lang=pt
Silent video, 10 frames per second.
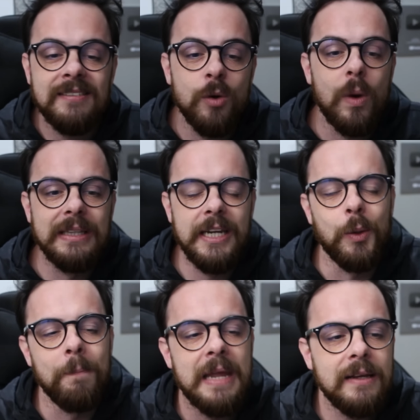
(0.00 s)
esse é um
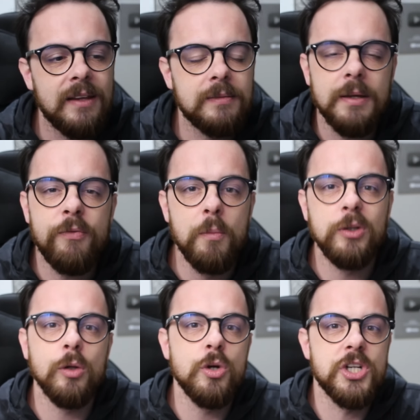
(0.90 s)
quadrinho que sempre foi
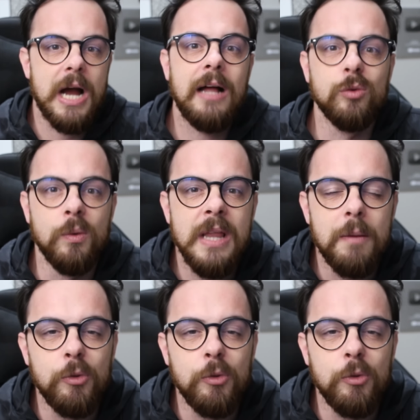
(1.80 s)
muito elogiado,